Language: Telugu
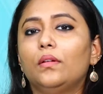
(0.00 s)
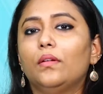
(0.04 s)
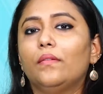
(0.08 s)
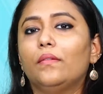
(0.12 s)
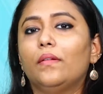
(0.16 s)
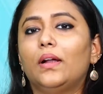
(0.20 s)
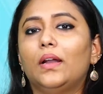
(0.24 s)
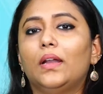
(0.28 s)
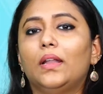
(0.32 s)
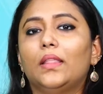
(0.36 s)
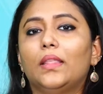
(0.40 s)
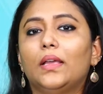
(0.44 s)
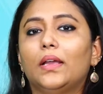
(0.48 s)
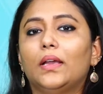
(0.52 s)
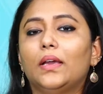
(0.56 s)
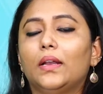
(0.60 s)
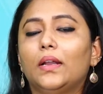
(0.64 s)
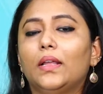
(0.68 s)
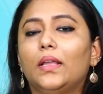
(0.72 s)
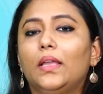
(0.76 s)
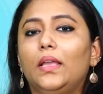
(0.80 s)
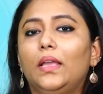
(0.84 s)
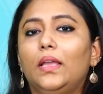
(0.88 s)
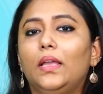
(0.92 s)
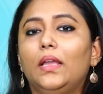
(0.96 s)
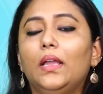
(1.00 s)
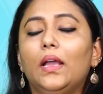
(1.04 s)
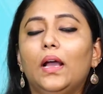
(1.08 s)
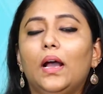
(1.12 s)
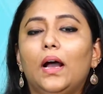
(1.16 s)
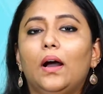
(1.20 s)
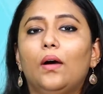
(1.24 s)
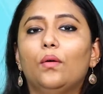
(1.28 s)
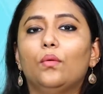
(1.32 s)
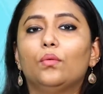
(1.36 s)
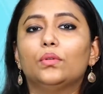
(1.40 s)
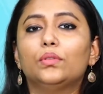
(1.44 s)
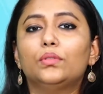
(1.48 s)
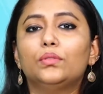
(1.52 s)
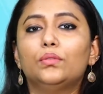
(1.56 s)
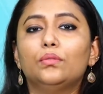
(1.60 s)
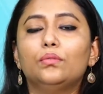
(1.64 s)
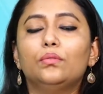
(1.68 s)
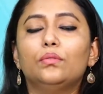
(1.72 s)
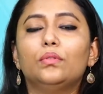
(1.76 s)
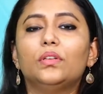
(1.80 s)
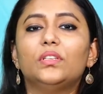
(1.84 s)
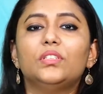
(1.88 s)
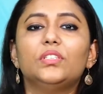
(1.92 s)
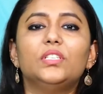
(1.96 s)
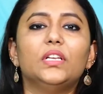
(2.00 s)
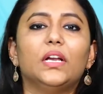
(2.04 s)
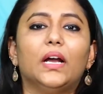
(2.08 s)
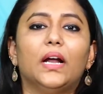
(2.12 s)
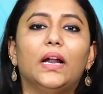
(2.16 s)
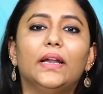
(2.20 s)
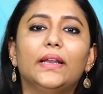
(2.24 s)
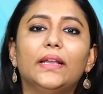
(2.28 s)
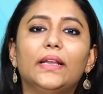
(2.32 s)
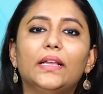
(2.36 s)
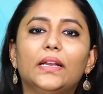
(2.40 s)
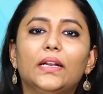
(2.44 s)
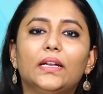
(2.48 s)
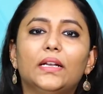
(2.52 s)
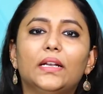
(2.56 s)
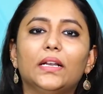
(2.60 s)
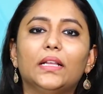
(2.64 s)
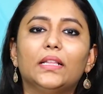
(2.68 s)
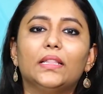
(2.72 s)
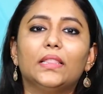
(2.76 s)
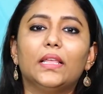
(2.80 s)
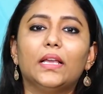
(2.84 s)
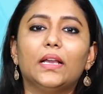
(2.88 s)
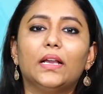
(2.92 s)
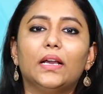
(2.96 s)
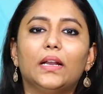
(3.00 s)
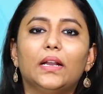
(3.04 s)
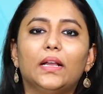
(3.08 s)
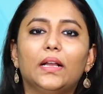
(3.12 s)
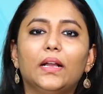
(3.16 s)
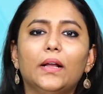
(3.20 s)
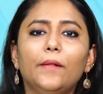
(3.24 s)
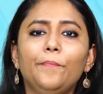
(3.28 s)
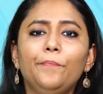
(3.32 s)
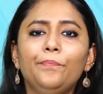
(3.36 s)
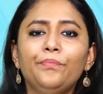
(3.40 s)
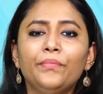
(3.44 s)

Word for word: ఉన్న వాళ్ళ దగ్గరికి ఆ వస్తువు గురించి అడిగినట్లయితే కనుక